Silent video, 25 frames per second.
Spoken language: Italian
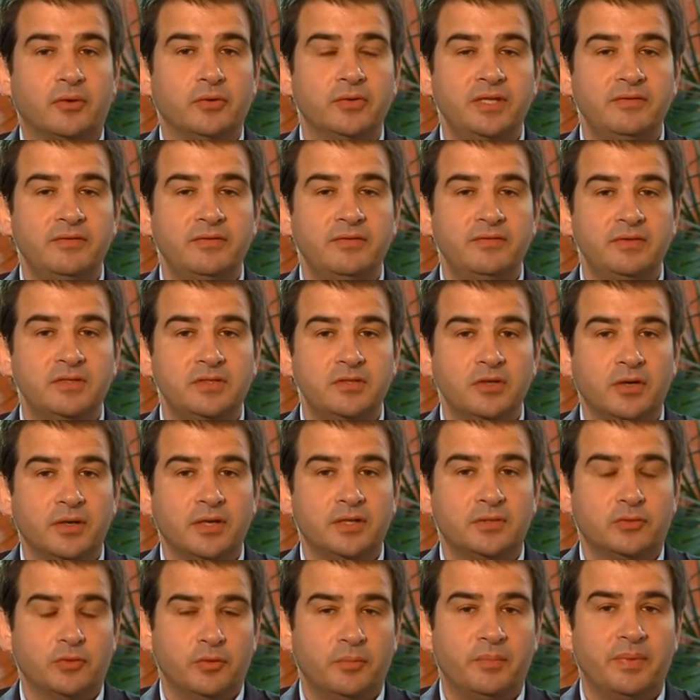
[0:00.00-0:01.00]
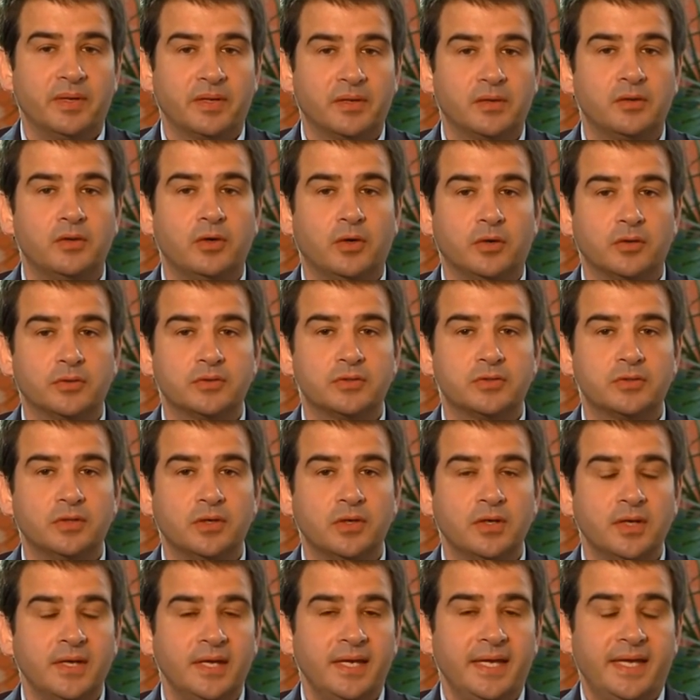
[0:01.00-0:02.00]
condivisione sul
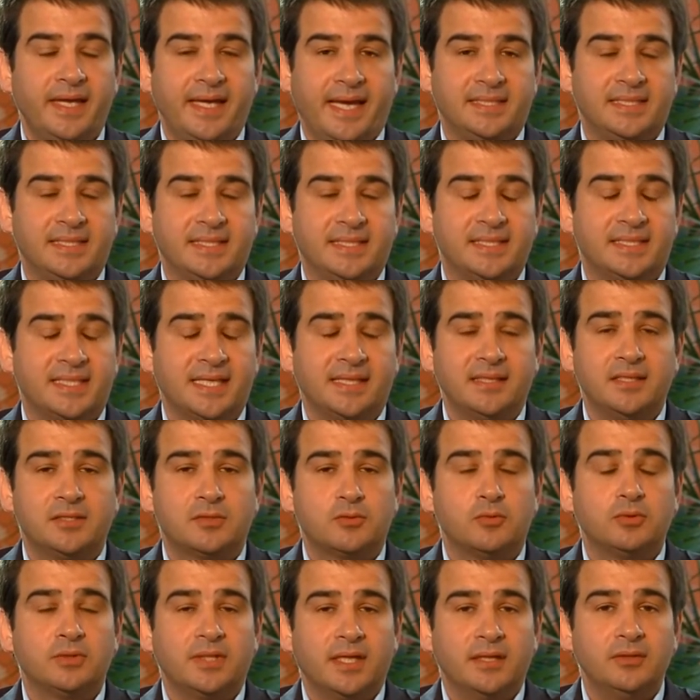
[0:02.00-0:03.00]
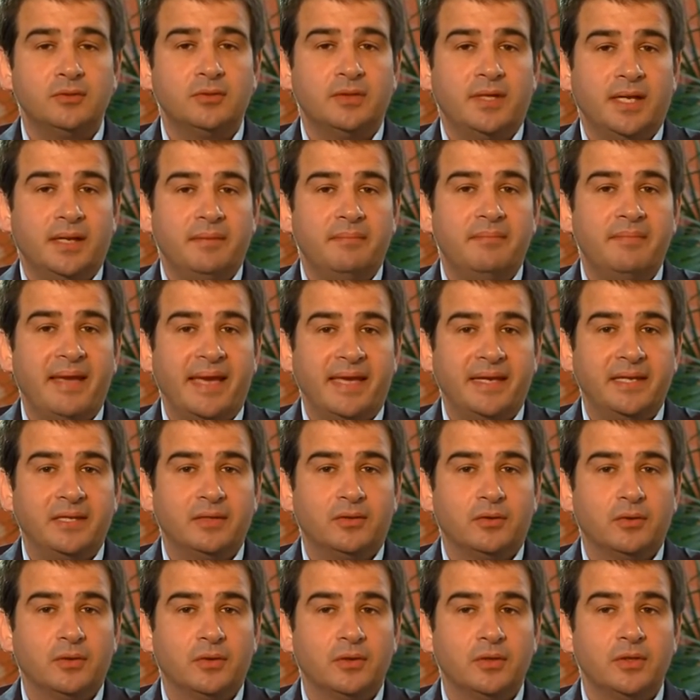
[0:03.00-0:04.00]
percorso e si sta discutendo nel
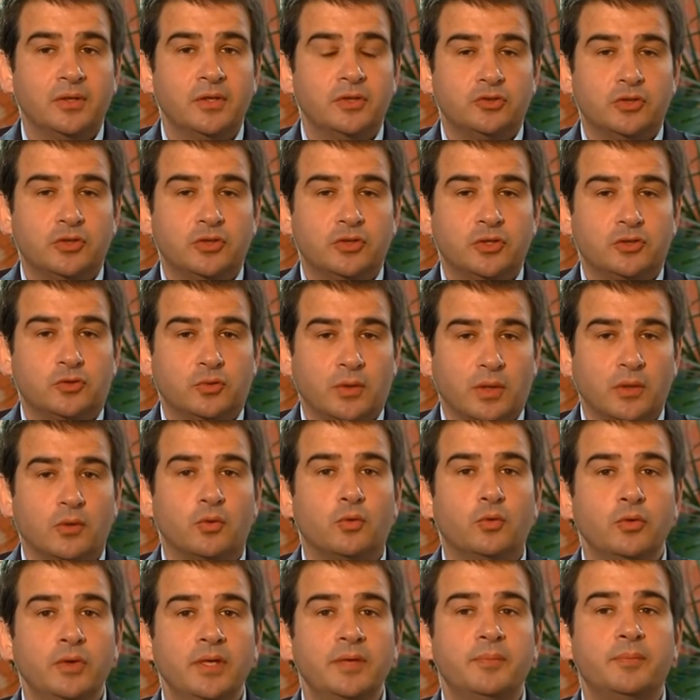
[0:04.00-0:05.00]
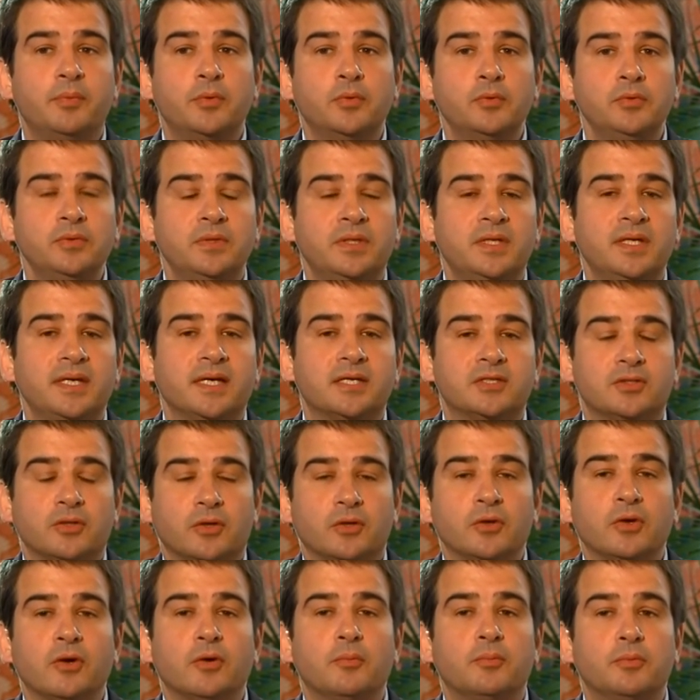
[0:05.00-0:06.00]
merito, cioè su alcuni punti che
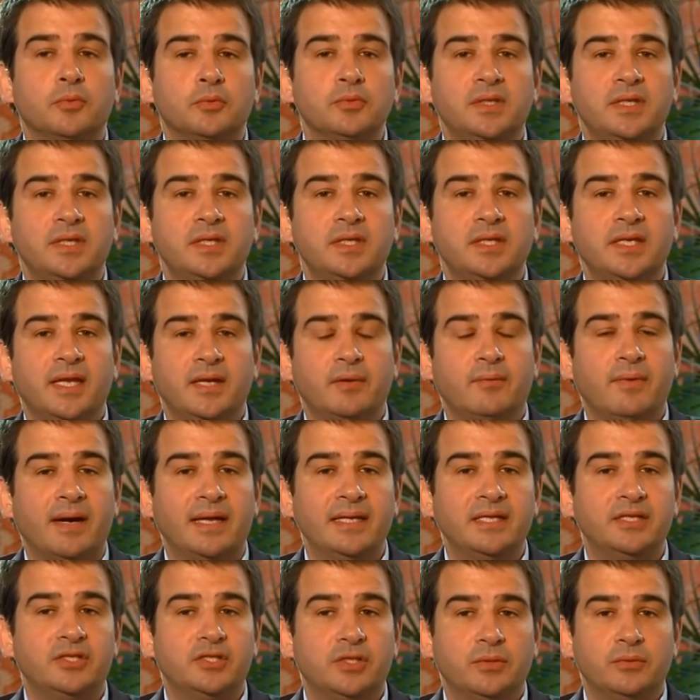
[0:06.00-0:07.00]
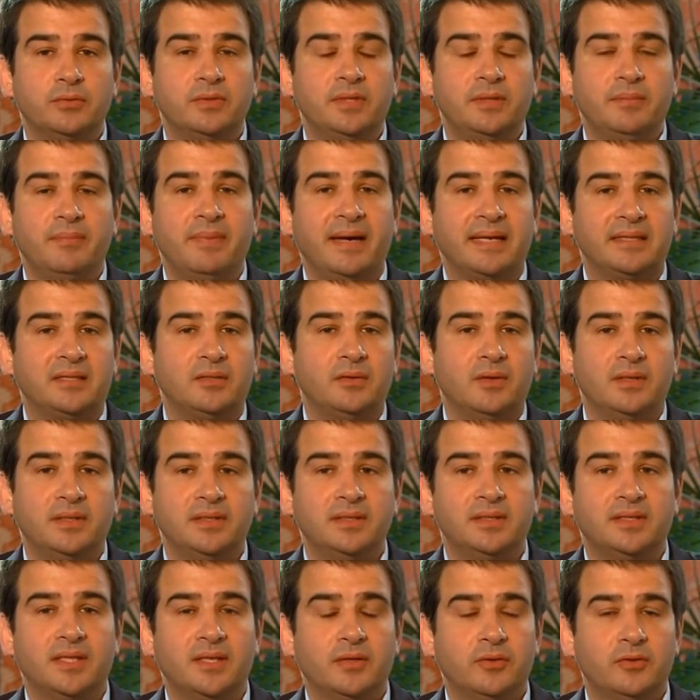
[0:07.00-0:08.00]
sono punti nei quali c'è un dibattito
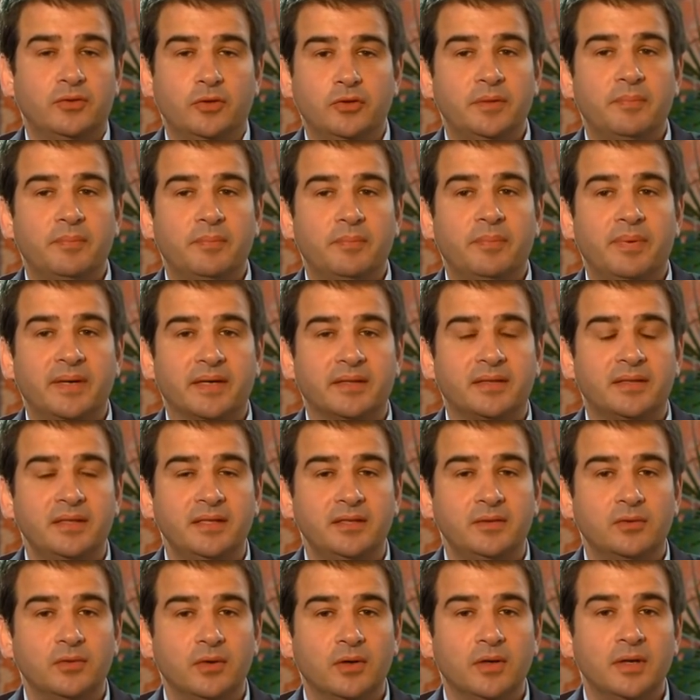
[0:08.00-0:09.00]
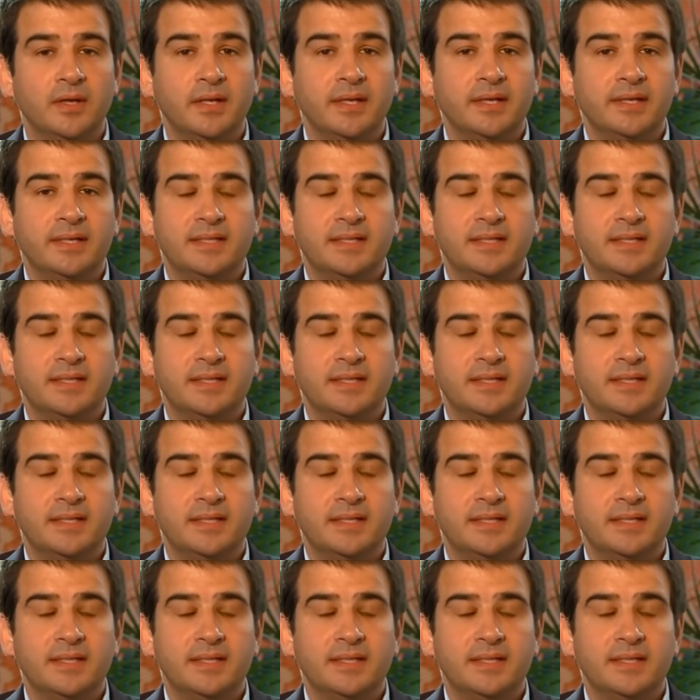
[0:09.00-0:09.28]
all'interno di ogni partito.